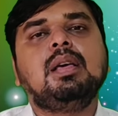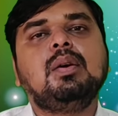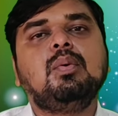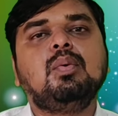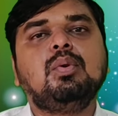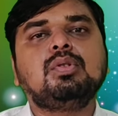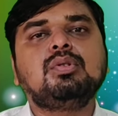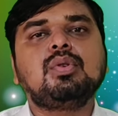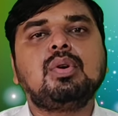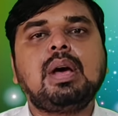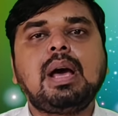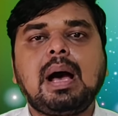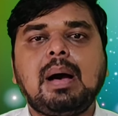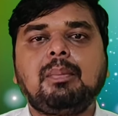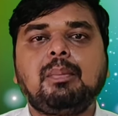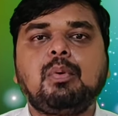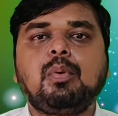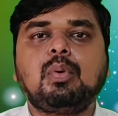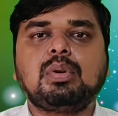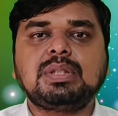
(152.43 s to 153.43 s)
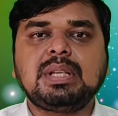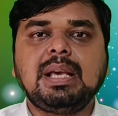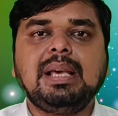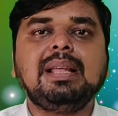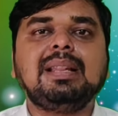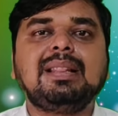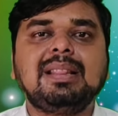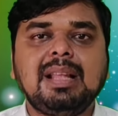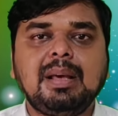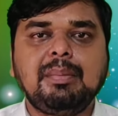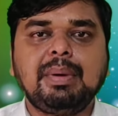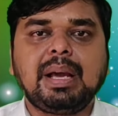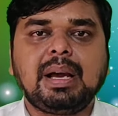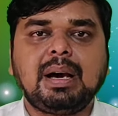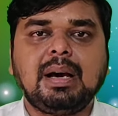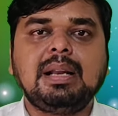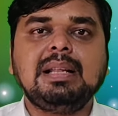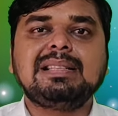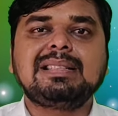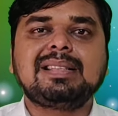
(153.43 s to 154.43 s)
कि वो जो है आपसे इतने में
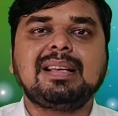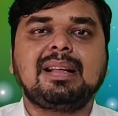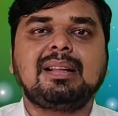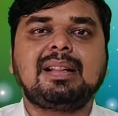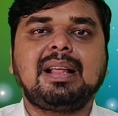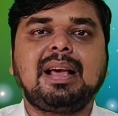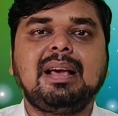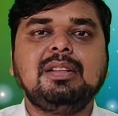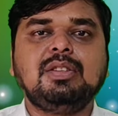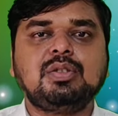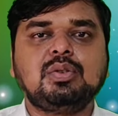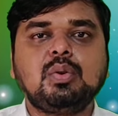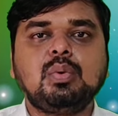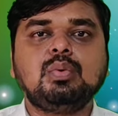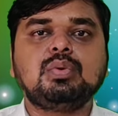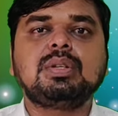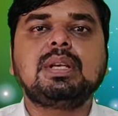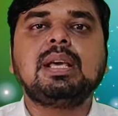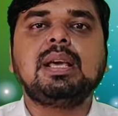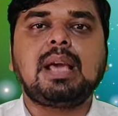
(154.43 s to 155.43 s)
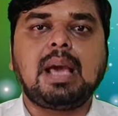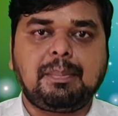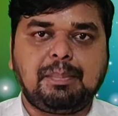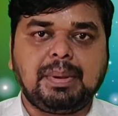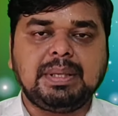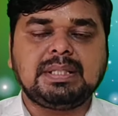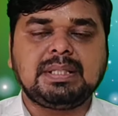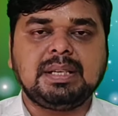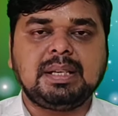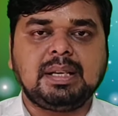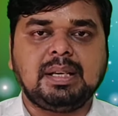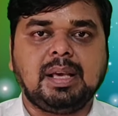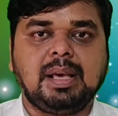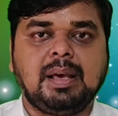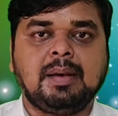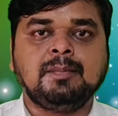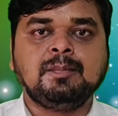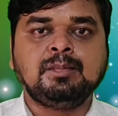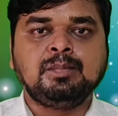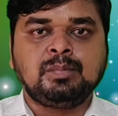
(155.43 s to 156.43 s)
खरीद सकता है जो उसकी कैपेसिटी
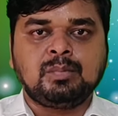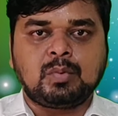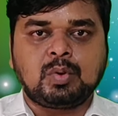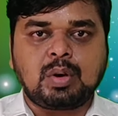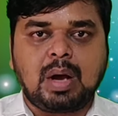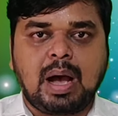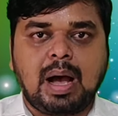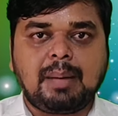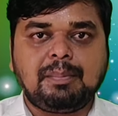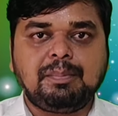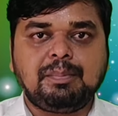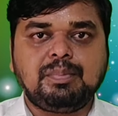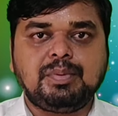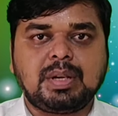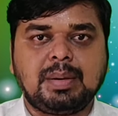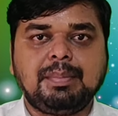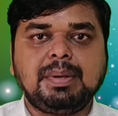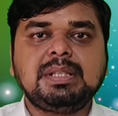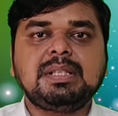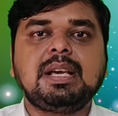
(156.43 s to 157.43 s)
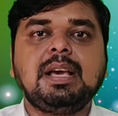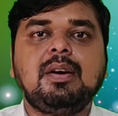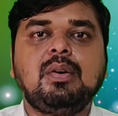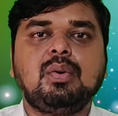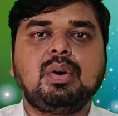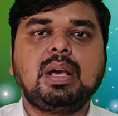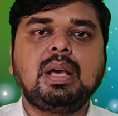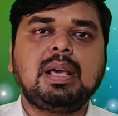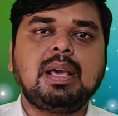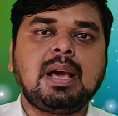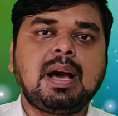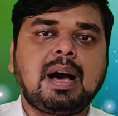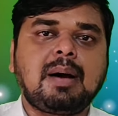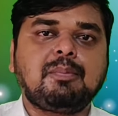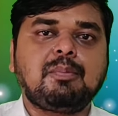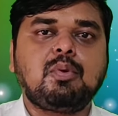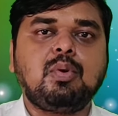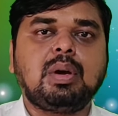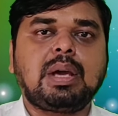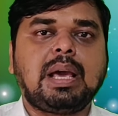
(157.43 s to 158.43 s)
है तो आप समझ गए होंगे कि
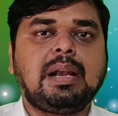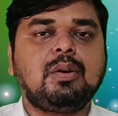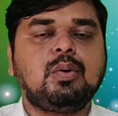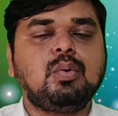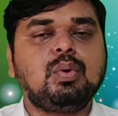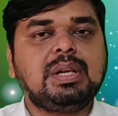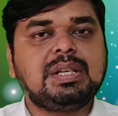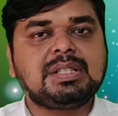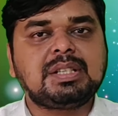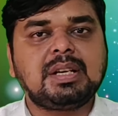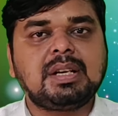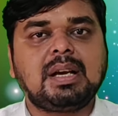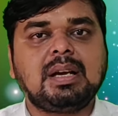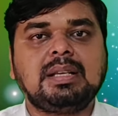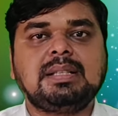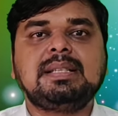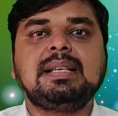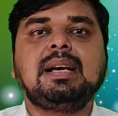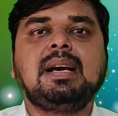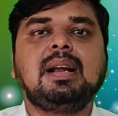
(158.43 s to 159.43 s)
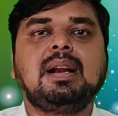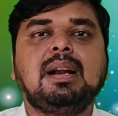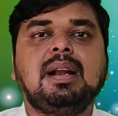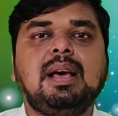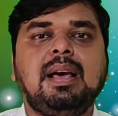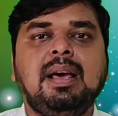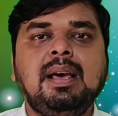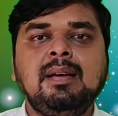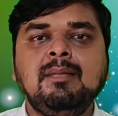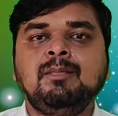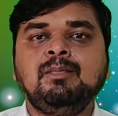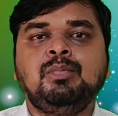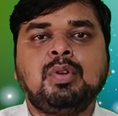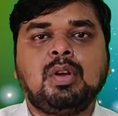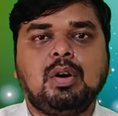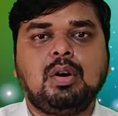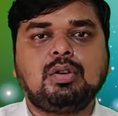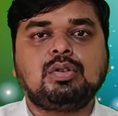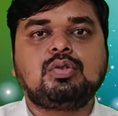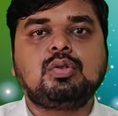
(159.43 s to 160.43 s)
आपको कैलकुलेशन कैसे करना है
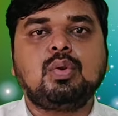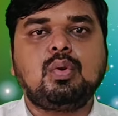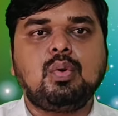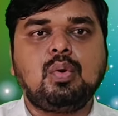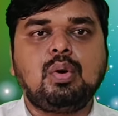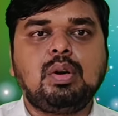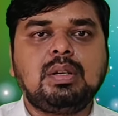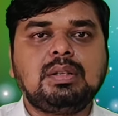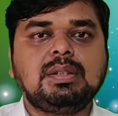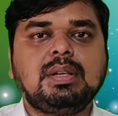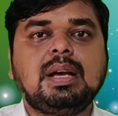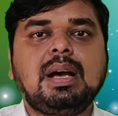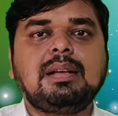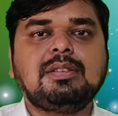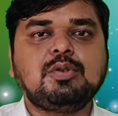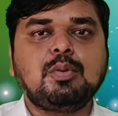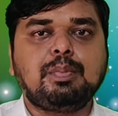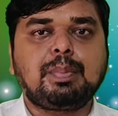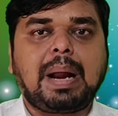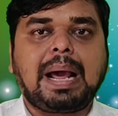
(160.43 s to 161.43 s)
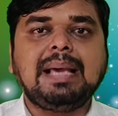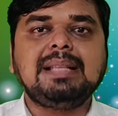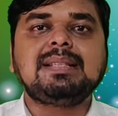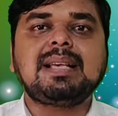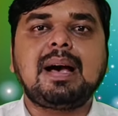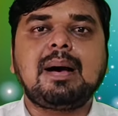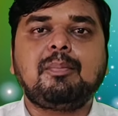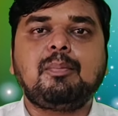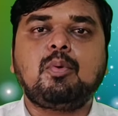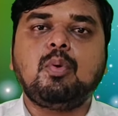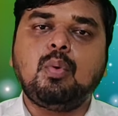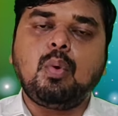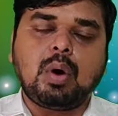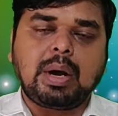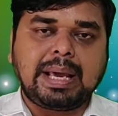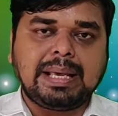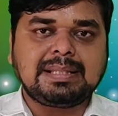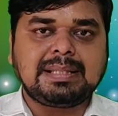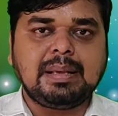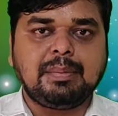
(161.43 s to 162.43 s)
और जो गोल्ड का जो प्राइस है आपको
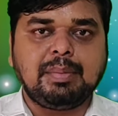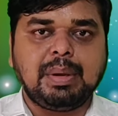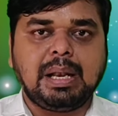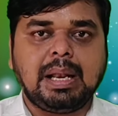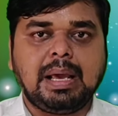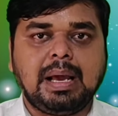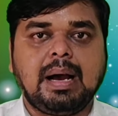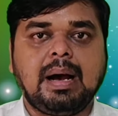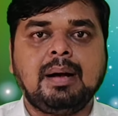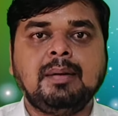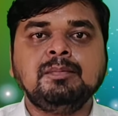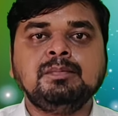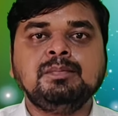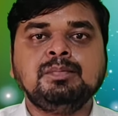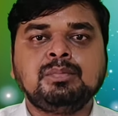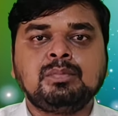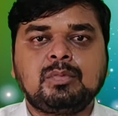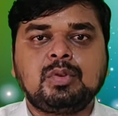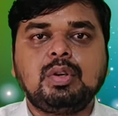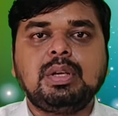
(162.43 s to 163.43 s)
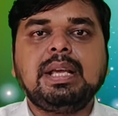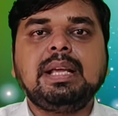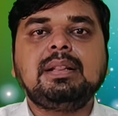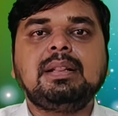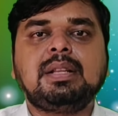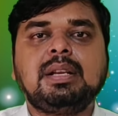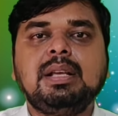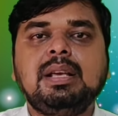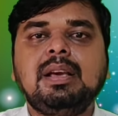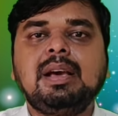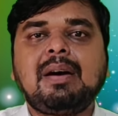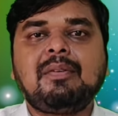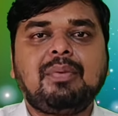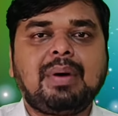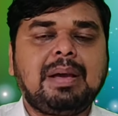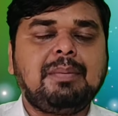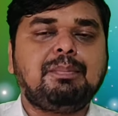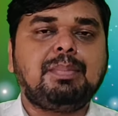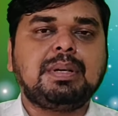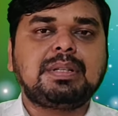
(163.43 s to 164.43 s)
वो कैसे मिलेगा तो ये थ्री या
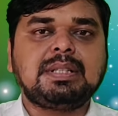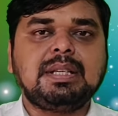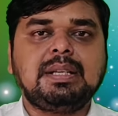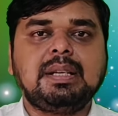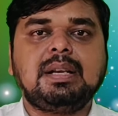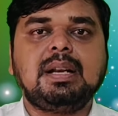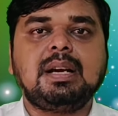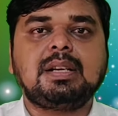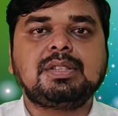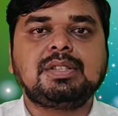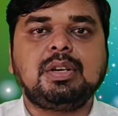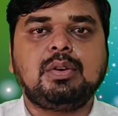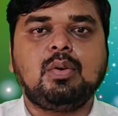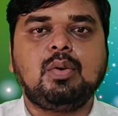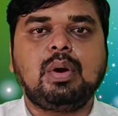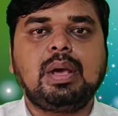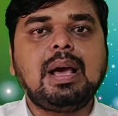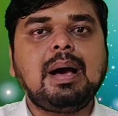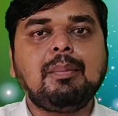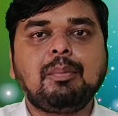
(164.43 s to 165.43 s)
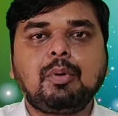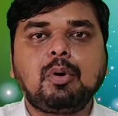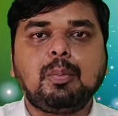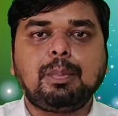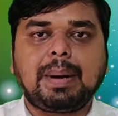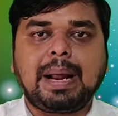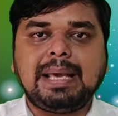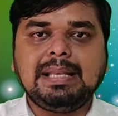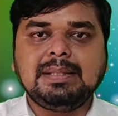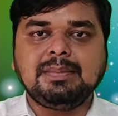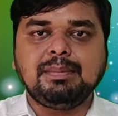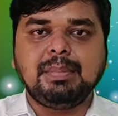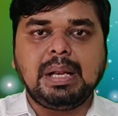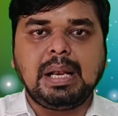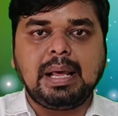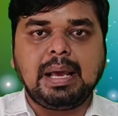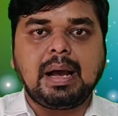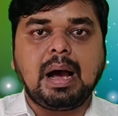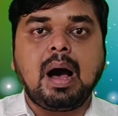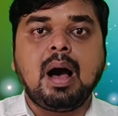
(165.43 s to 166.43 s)
फाइव परसेंट डिडक्शन होके आपको प्राइस
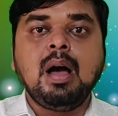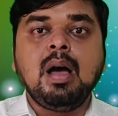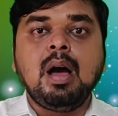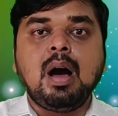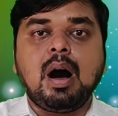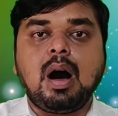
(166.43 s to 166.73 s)
मिलेगा